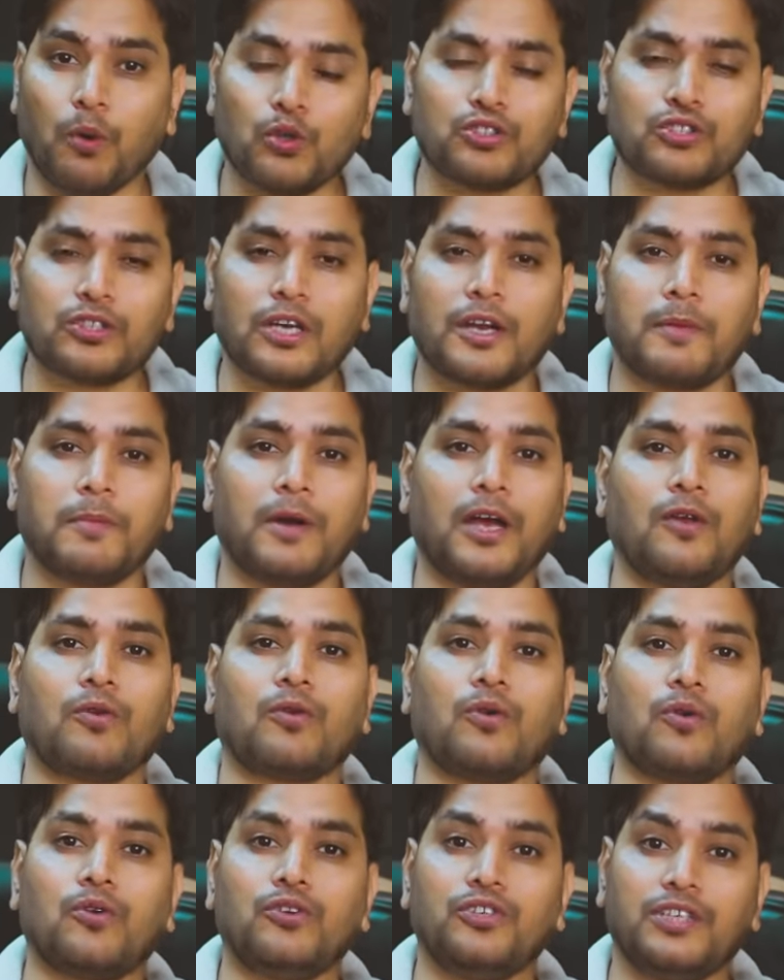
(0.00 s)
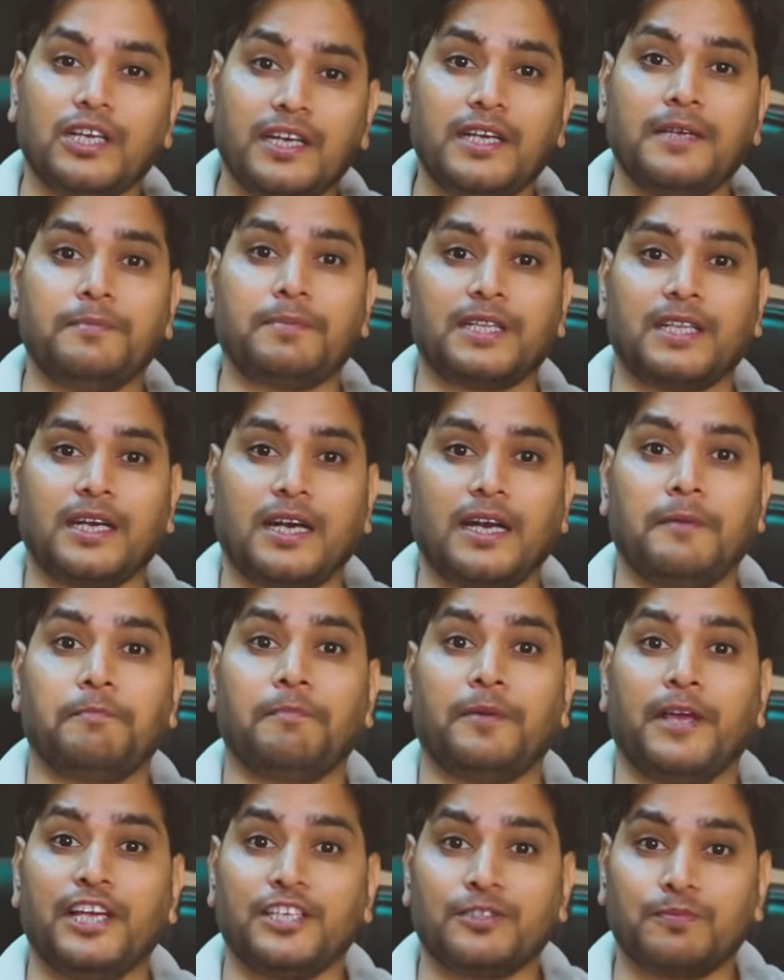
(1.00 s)
बहुत सारे भाई लोगों को ये नहीं पता है
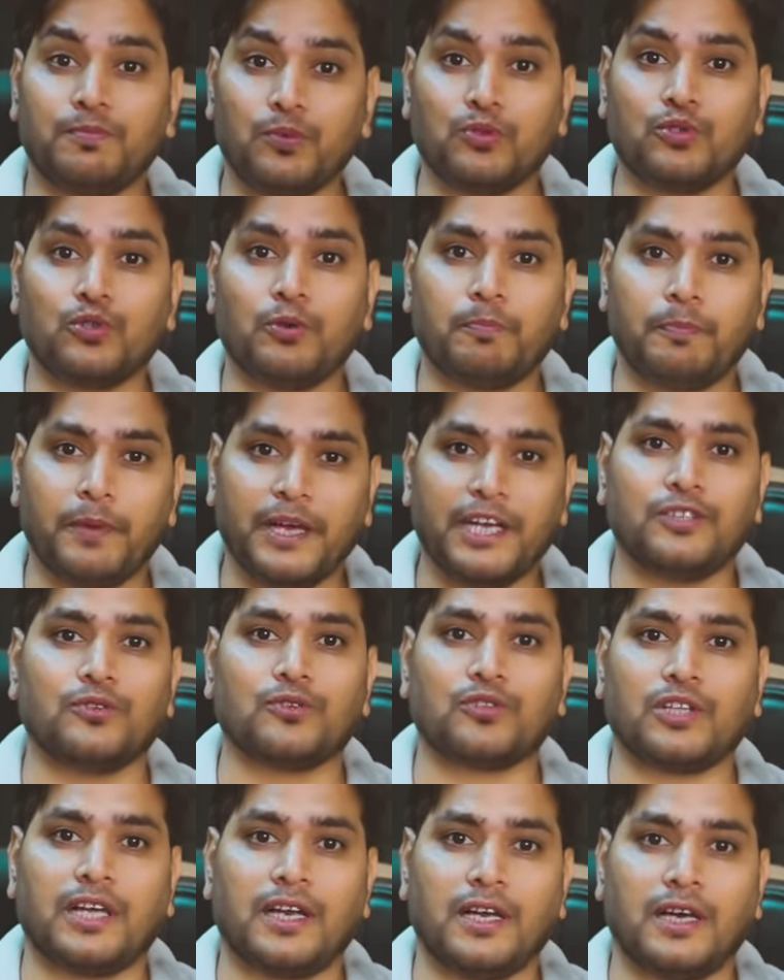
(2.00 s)
फेसबुक जो पेज होता है